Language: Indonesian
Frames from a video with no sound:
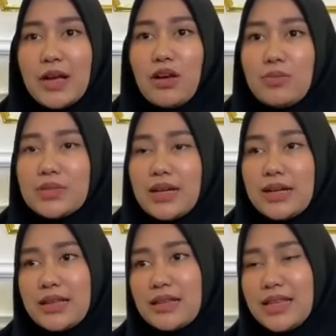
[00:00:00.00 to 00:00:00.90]
kawasan
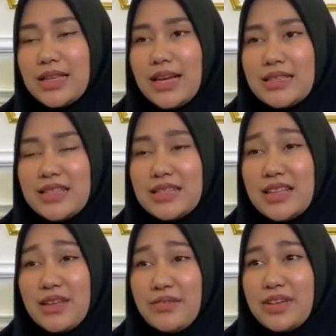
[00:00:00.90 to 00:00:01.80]
Condet belum
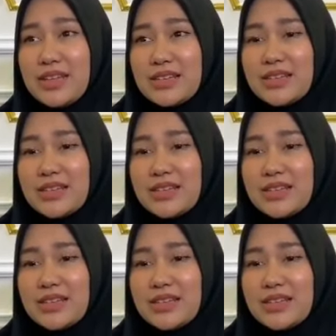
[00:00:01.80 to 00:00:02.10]
lama ini.